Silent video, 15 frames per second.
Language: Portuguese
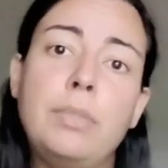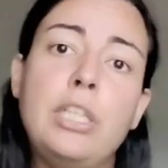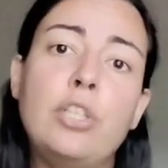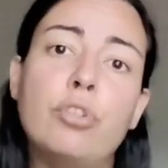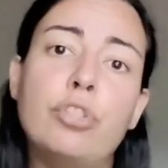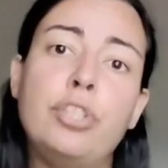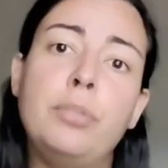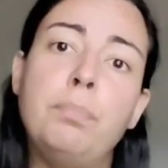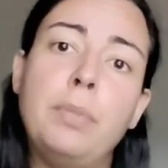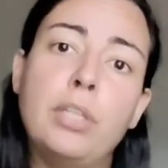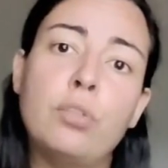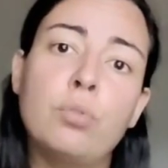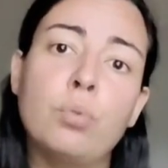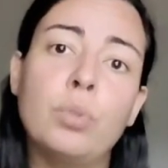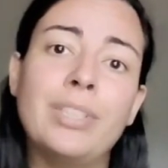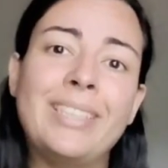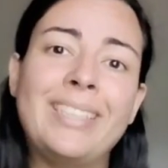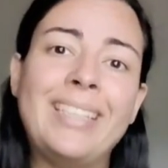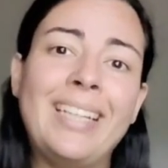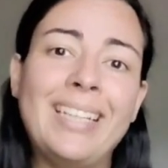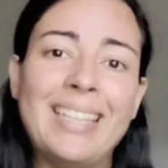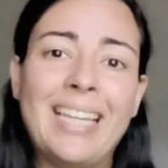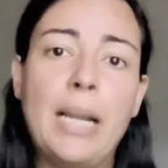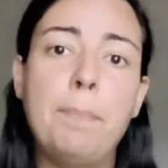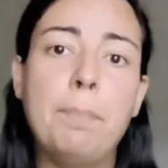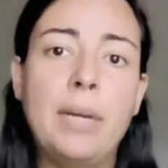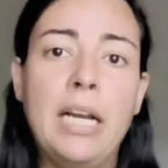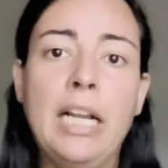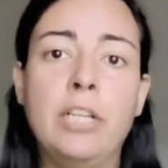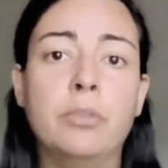milhões de pessoas sem
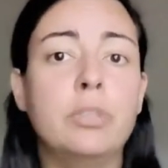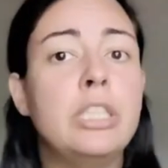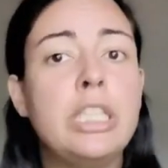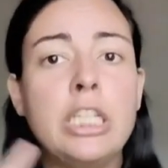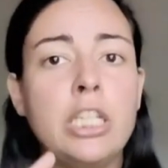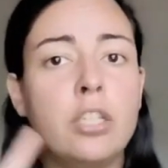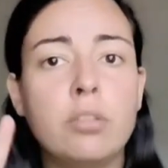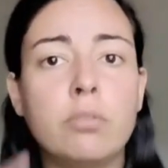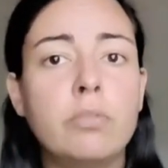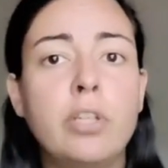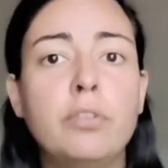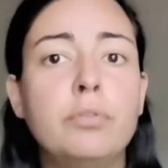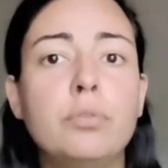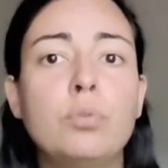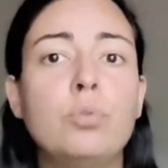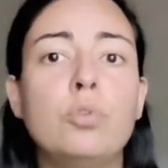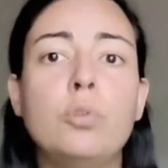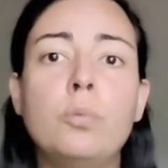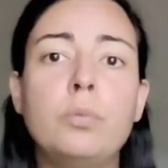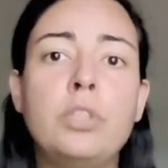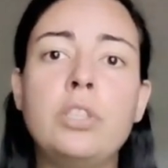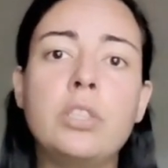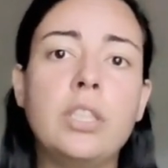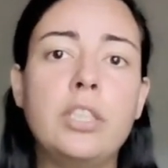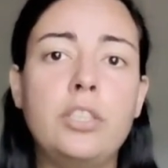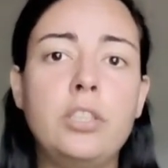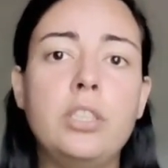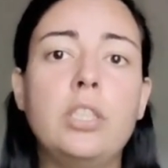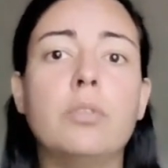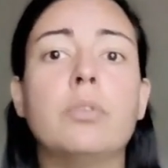trabalho. E isso não é um futuro
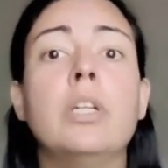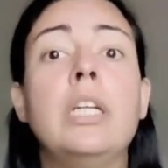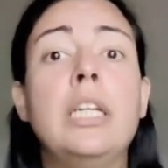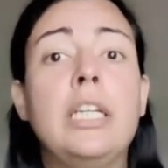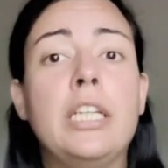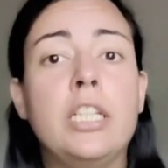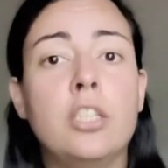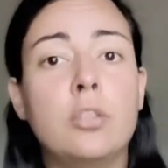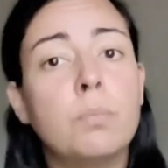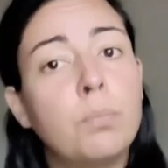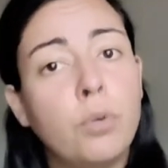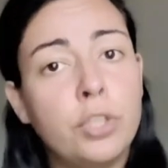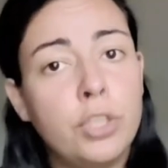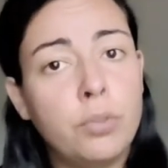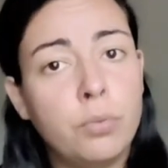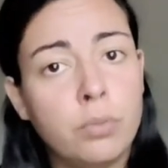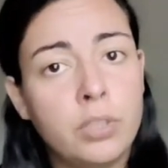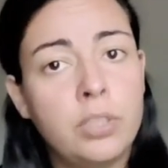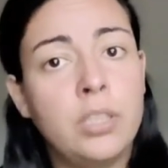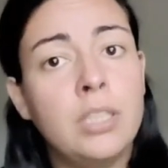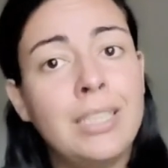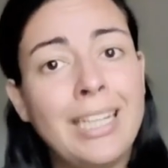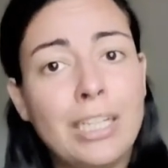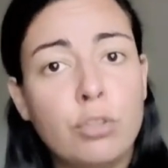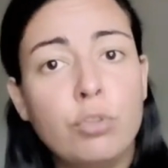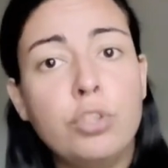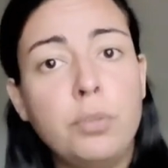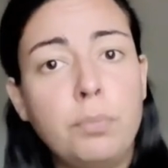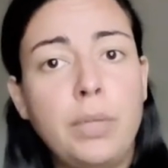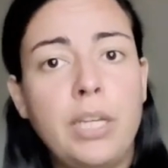distante, não. Isso pode acontecer
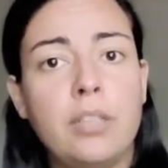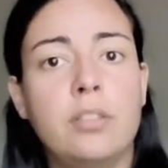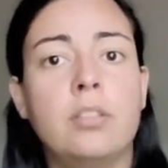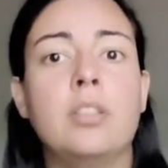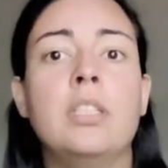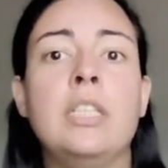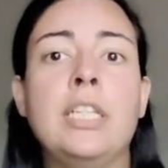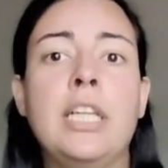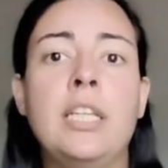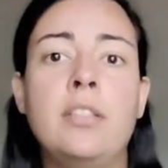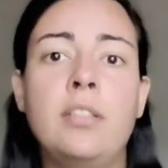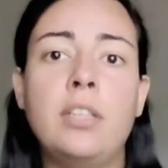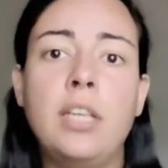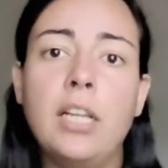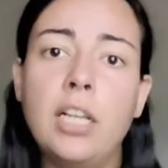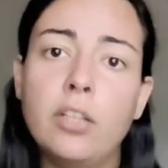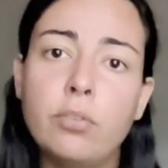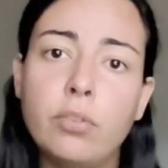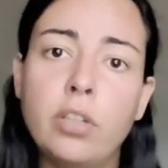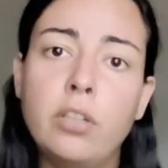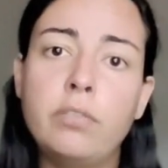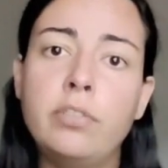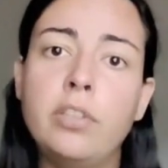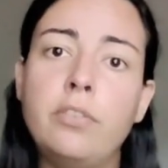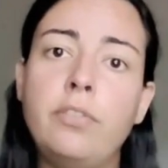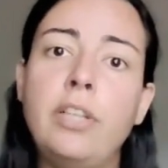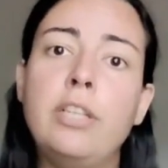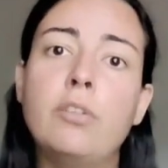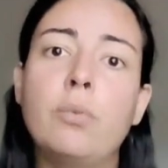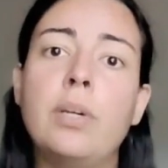dentro de meses. E esse relatório foi
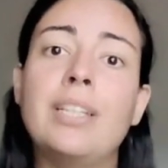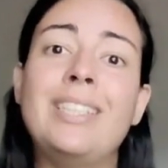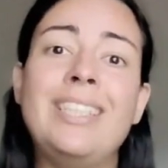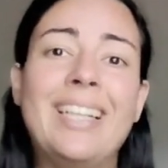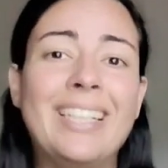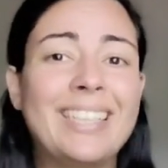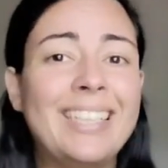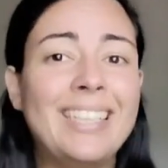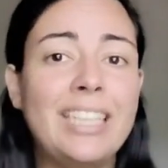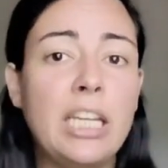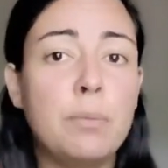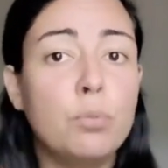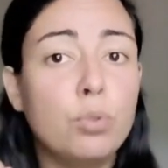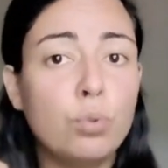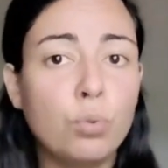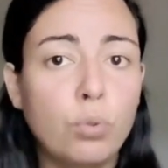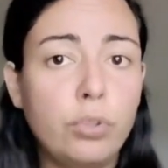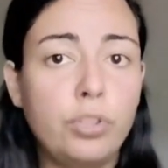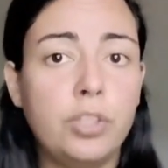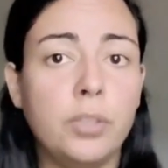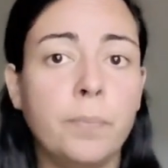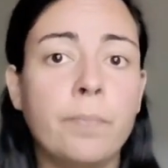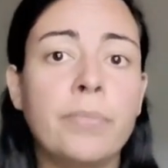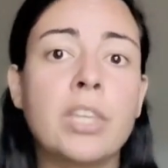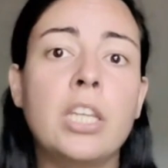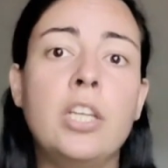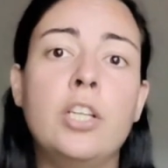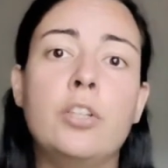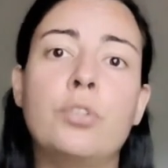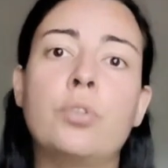feito com as IAs que temos hoje.
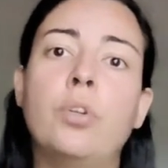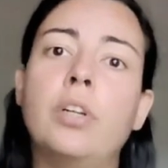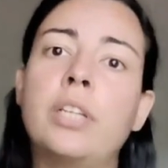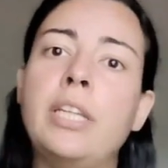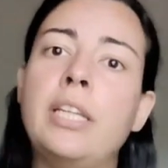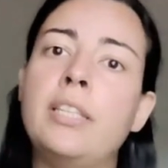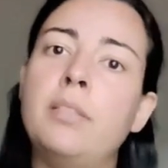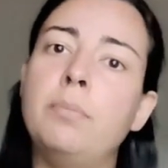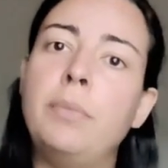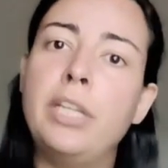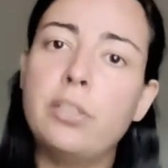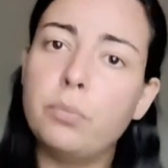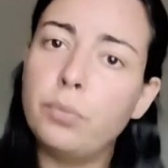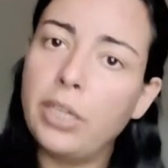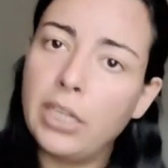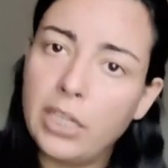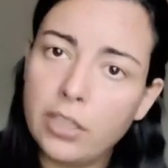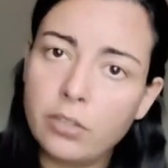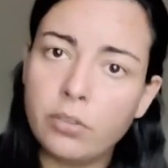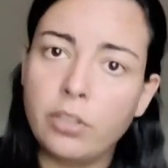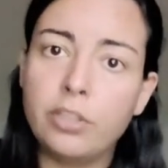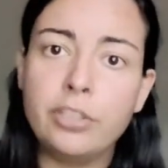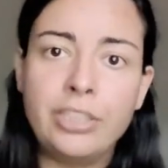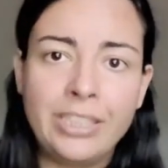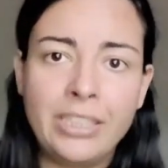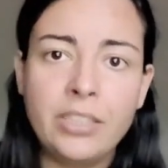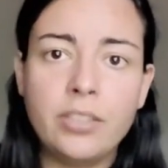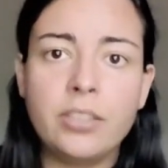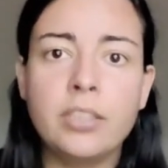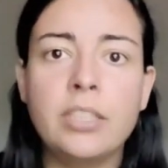Só que esse mesmo relatório
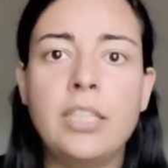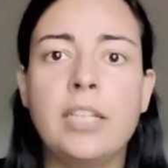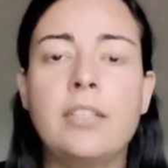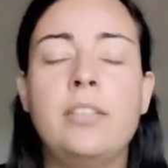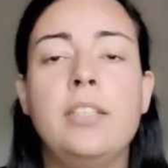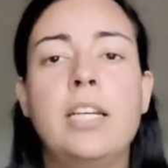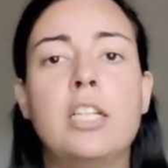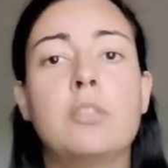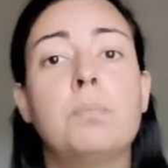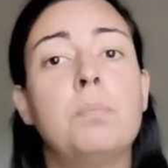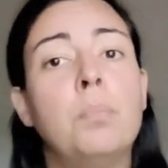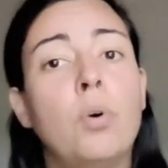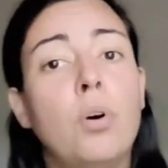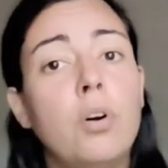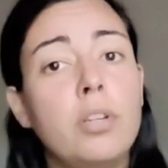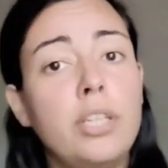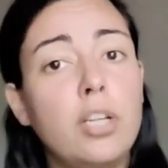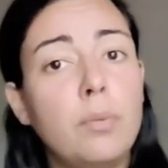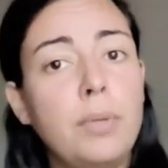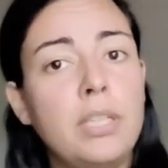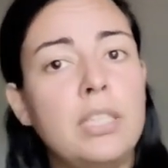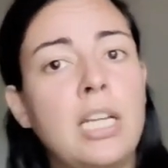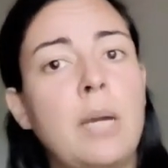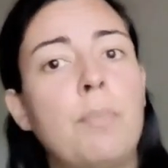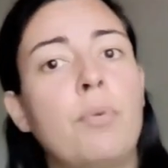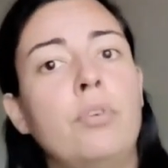diz que as IAs podem aumentar a